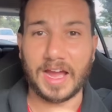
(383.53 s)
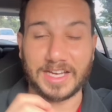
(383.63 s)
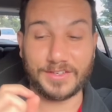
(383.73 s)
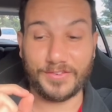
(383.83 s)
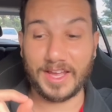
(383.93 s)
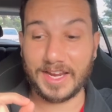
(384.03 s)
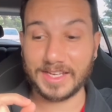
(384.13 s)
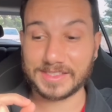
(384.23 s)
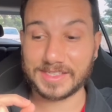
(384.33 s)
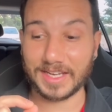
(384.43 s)
A
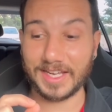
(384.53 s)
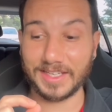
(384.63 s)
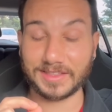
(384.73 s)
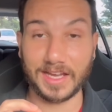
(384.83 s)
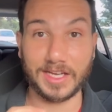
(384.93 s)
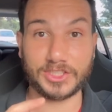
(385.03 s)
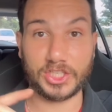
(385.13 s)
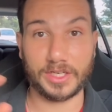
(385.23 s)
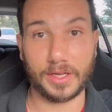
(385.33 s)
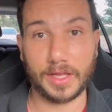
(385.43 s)
diferença
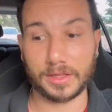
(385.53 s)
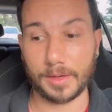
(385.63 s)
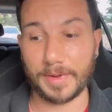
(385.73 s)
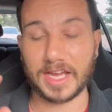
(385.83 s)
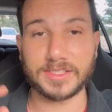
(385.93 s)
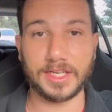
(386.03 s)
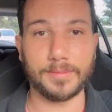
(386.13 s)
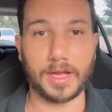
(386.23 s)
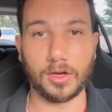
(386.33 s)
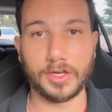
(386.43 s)
gritante entre Brasília e
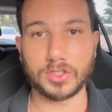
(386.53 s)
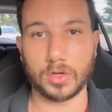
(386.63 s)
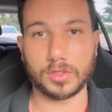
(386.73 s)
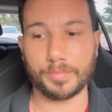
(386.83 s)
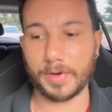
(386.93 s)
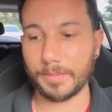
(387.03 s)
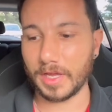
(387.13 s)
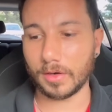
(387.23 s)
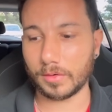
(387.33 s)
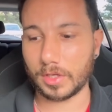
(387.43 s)
Belo Horizonte.
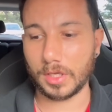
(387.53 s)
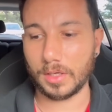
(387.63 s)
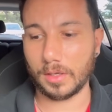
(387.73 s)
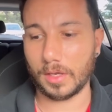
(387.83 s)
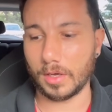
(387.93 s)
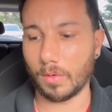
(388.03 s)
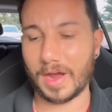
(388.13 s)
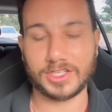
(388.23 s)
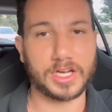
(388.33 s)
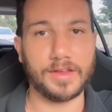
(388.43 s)
Primeiro que eu
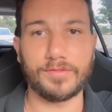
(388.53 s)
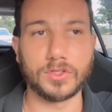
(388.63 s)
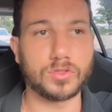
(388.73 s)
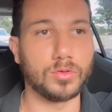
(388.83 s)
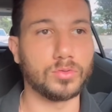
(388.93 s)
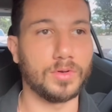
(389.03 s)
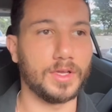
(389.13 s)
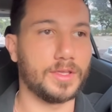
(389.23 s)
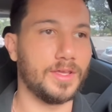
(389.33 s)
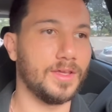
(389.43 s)
acho que a infraestrutura
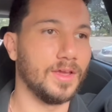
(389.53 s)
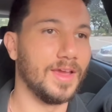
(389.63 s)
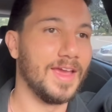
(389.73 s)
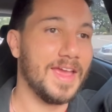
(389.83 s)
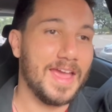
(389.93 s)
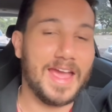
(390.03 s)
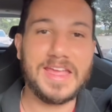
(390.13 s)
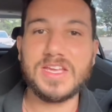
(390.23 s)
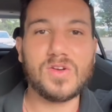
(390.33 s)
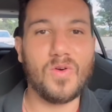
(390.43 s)
aqui é
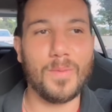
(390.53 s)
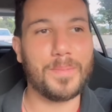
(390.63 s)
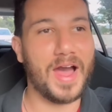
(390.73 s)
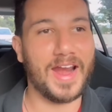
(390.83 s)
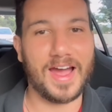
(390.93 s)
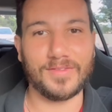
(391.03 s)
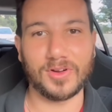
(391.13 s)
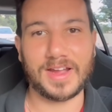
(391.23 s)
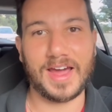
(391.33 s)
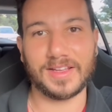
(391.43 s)
incomparável.
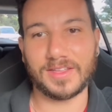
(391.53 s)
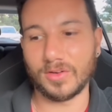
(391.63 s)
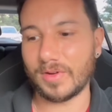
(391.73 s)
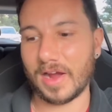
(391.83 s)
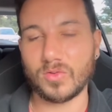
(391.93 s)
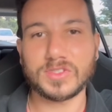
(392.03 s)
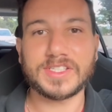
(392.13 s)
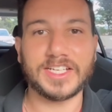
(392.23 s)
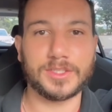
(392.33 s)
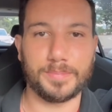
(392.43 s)
Cara, tem lugar com
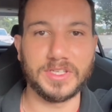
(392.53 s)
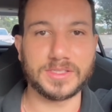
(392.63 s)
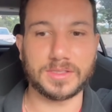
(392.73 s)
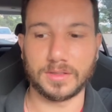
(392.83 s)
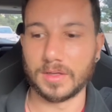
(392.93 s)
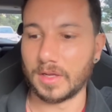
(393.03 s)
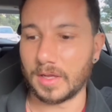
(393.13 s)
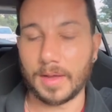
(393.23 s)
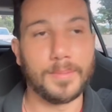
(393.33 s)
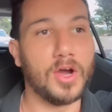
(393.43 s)
sete pistas.
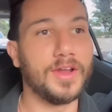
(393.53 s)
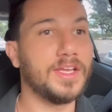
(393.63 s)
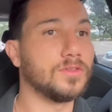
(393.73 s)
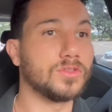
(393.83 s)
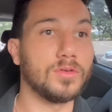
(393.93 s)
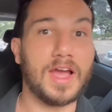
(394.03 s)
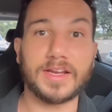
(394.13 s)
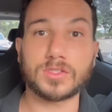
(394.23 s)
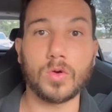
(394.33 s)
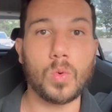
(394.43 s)
A maioria dos
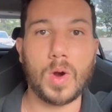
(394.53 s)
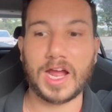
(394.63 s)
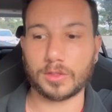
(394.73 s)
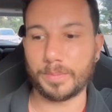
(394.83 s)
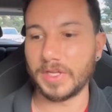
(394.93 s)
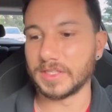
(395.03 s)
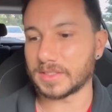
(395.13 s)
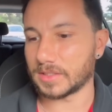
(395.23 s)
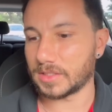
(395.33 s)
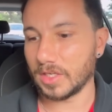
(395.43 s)
lugares são quatro
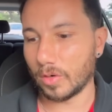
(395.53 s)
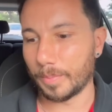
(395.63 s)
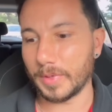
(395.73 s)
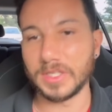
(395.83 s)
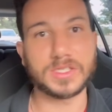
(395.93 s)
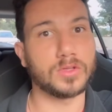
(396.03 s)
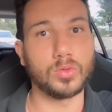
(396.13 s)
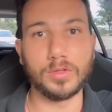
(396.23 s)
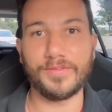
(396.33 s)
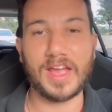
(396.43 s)
pistas, cinco pistas,
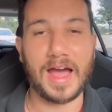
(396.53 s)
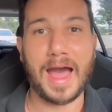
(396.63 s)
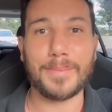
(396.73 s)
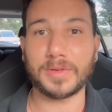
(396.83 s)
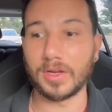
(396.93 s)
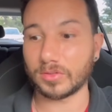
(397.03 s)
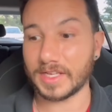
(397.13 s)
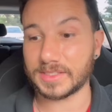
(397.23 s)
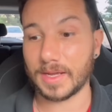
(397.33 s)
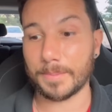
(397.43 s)
tudo via rápido, não
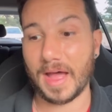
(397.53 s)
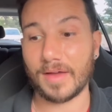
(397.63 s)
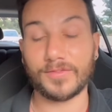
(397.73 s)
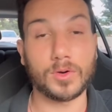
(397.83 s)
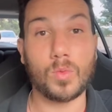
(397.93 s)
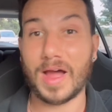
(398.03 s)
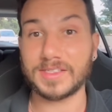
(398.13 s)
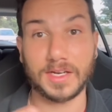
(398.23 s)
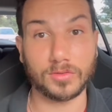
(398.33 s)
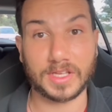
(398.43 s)
tem semáforo,
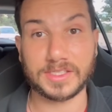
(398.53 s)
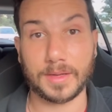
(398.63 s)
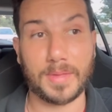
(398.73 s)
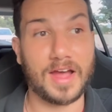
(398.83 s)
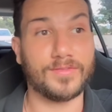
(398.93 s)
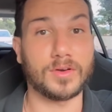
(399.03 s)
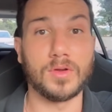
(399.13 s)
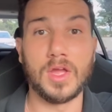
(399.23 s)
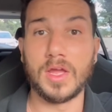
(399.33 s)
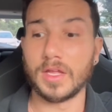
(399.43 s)
quase não tem semáforo.
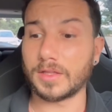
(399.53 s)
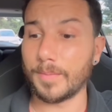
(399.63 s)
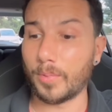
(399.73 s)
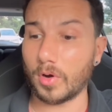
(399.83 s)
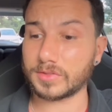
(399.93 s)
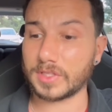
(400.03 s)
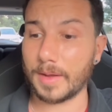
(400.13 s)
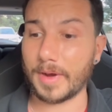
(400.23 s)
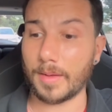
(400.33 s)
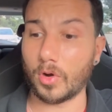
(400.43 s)
Tem poucos
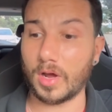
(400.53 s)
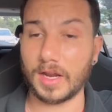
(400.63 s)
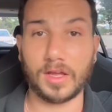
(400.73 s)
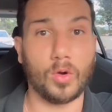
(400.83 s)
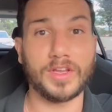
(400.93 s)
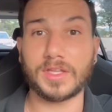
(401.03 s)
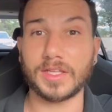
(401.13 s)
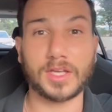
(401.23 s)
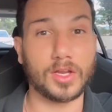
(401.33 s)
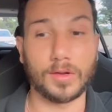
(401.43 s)
quebra-mola,
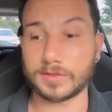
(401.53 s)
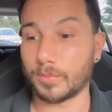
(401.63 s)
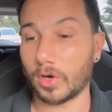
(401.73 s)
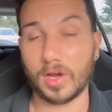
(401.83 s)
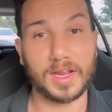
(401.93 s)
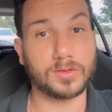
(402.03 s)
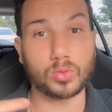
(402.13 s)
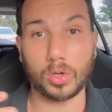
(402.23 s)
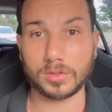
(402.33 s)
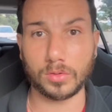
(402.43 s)
80 km por hora é
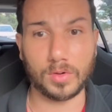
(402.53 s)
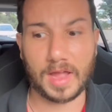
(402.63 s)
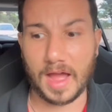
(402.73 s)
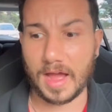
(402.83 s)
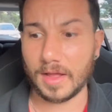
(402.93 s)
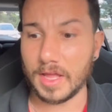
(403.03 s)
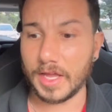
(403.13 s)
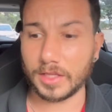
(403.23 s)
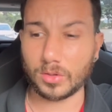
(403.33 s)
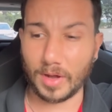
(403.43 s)
todo lugar.
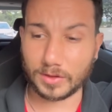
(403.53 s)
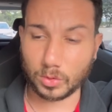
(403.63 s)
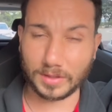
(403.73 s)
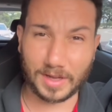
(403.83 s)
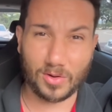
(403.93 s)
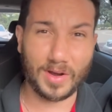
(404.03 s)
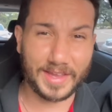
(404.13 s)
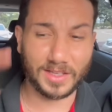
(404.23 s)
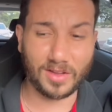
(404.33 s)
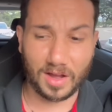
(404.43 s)
Então é toda
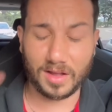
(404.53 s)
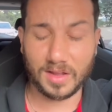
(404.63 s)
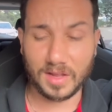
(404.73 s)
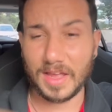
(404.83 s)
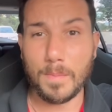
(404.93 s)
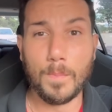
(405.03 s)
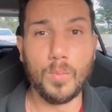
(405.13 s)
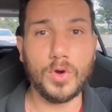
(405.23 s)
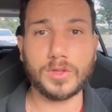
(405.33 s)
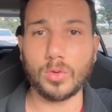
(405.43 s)
corrida, ó
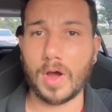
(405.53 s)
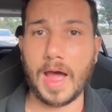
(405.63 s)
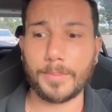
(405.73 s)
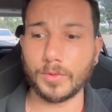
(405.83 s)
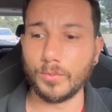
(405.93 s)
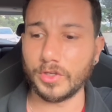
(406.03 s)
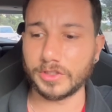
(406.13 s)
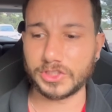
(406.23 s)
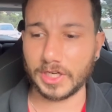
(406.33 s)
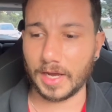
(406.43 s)
muito rápido,
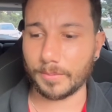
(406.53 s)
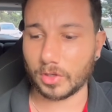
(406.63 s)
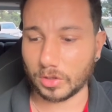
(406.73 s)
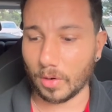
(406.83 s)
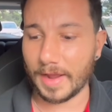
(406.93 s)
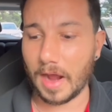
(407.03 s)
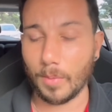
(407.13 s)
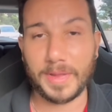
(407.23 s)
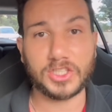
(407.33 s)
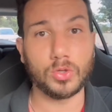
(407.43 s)
muito dinâmico. Então,
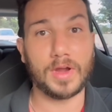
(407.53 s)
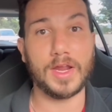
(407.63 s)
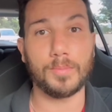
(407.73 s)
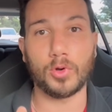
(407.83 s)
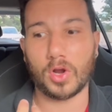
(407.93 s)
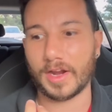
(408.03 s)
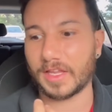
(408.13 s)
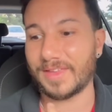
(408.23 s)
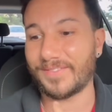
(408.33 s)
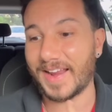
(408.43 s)
realmente, o ganho por hora
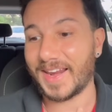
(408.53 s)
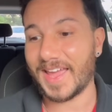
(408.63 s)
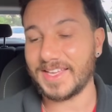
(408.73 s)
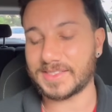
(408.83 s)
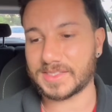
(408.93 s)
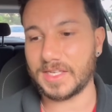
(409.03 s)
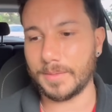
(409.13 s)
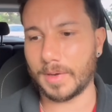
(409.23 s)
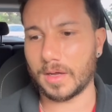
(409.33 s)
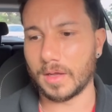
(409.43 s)
aqui vai lá em
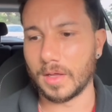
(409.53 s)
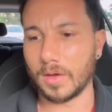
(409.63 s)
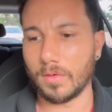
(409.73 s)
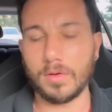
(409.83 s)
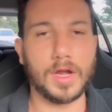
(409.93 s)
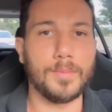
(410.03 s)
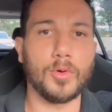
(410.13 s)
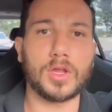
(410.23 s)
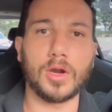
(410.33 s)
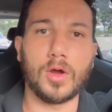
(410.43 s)
cima. O ganho
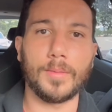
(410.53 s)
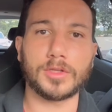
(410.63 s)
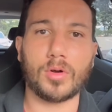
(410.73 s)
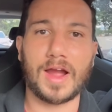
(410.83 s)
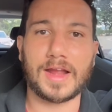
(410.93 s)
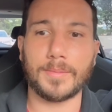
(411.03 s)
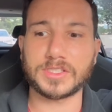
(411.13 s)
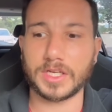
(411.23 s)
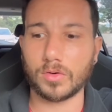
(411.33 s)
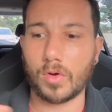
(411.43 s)
por quilômetro acaba
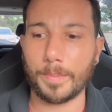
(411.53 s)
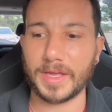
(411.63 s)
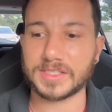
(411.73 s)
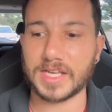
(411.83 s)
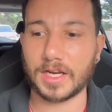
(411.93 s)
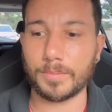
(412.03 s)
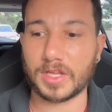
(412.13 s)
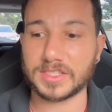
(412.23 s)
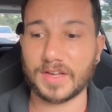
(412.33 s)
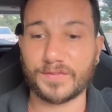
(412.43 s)
sendo compensado
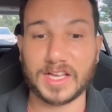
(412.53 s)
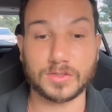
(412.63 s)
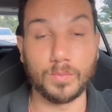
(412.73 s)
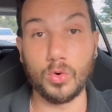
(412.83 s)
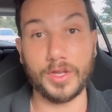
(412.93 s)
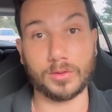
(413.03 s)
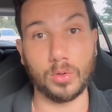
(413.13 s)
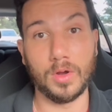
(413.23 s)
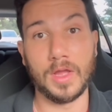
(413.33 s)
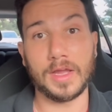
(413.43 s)
porque você faz
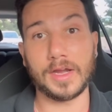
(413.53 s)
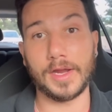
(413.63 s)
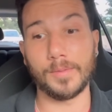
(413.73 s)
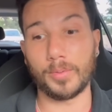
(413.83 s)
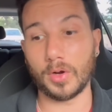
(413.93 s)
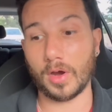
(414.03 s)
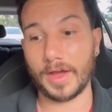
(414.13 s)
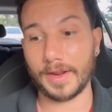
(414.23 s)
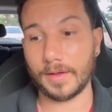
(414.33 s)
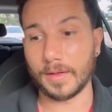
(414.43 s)
muito ganho por
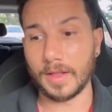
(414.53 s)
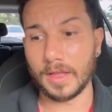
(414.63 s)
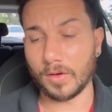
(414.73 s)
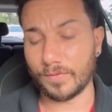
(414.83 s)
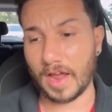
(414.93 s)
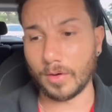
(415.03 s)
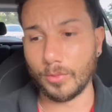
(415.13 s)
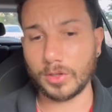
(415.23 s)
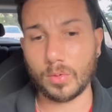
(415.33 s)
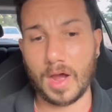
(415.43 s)
hora, um valor
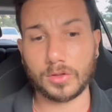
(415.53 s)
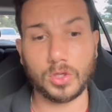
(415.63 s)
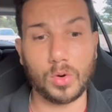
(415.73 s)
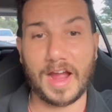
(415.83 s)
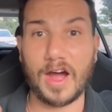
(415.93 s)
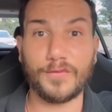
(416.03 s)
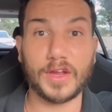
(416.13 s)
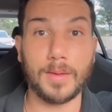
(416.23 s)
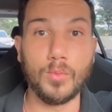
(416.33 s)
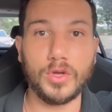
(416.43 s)
muito alto, e o carro
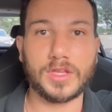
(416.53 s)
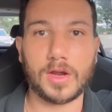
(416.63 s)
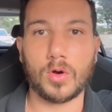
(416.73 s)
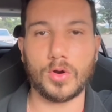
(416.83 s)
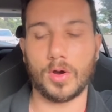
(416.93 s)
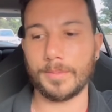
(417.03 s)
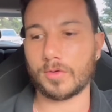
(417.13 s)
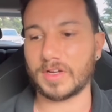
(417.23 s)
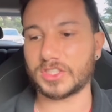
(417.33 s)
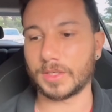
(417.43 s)
fica muito econômico
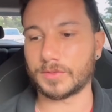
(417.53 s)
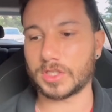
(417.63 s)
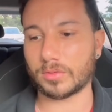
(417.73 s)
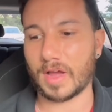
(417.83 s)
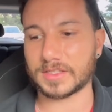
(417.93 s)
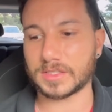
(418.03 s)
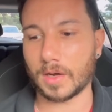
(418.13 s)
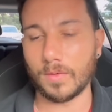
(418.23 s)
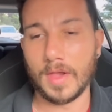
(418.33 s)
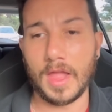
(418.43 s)
com esse tipo de situação.